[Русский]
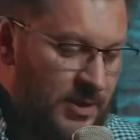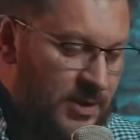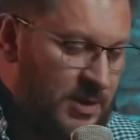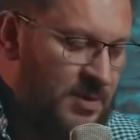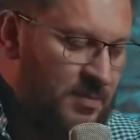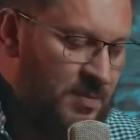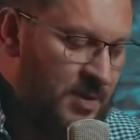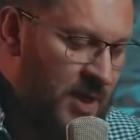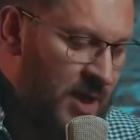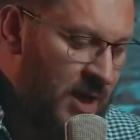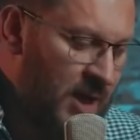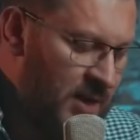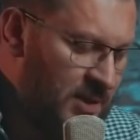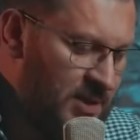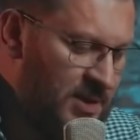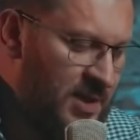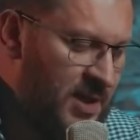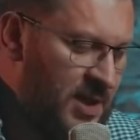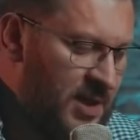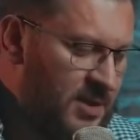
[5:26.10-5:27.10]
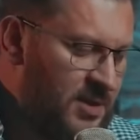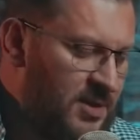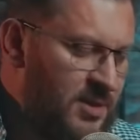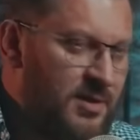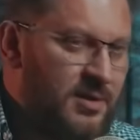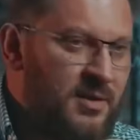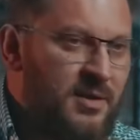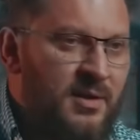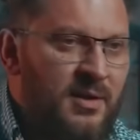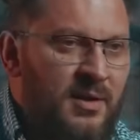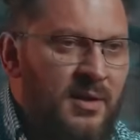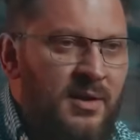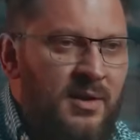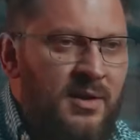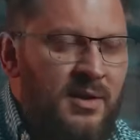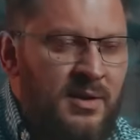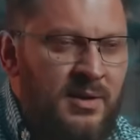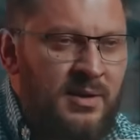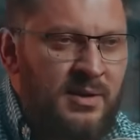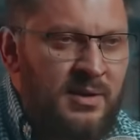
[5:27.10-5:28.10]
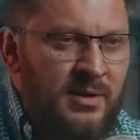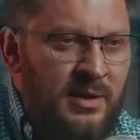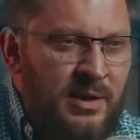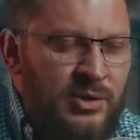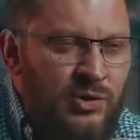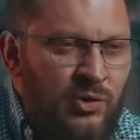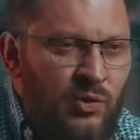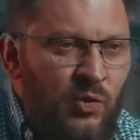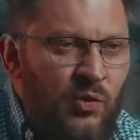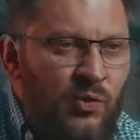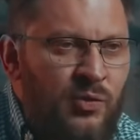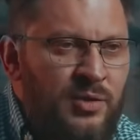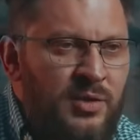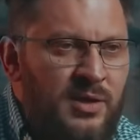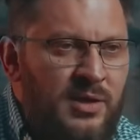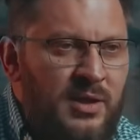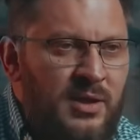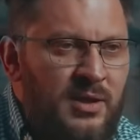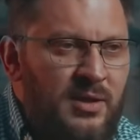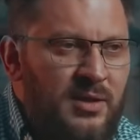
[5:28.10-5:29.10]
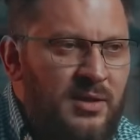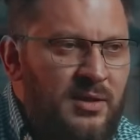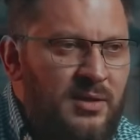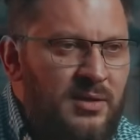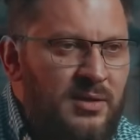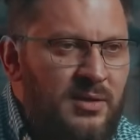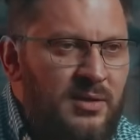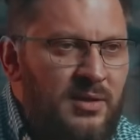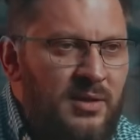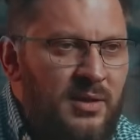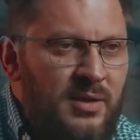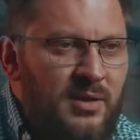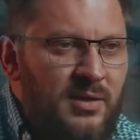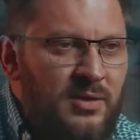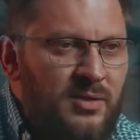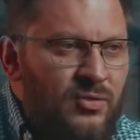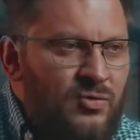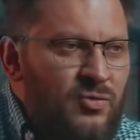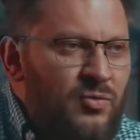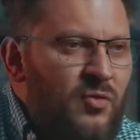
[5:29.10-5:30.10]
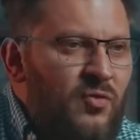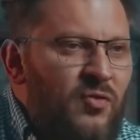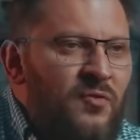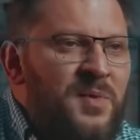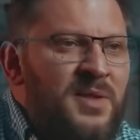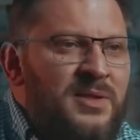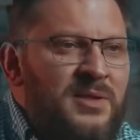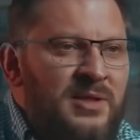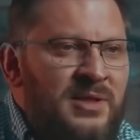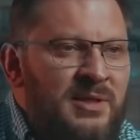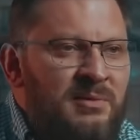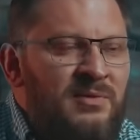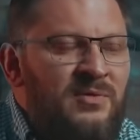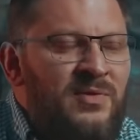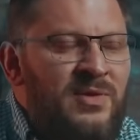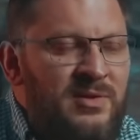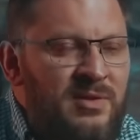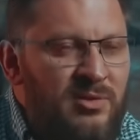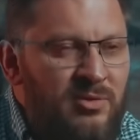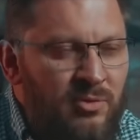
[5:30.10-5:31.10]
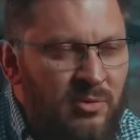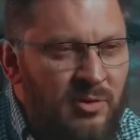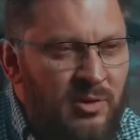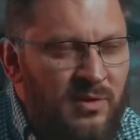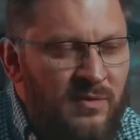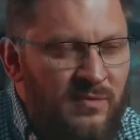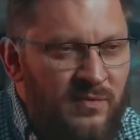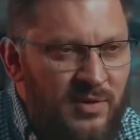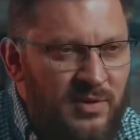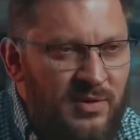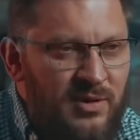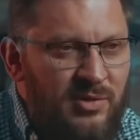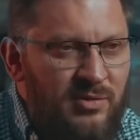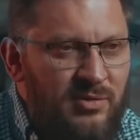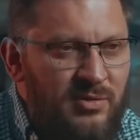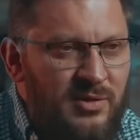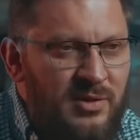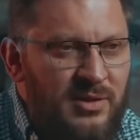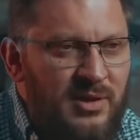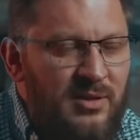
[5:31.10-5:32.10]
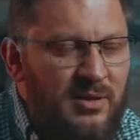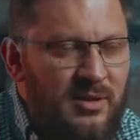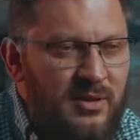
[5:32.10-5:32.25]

Семья, дети, э, расходы какие-то. Что он в месяц там 200 долларов отдает за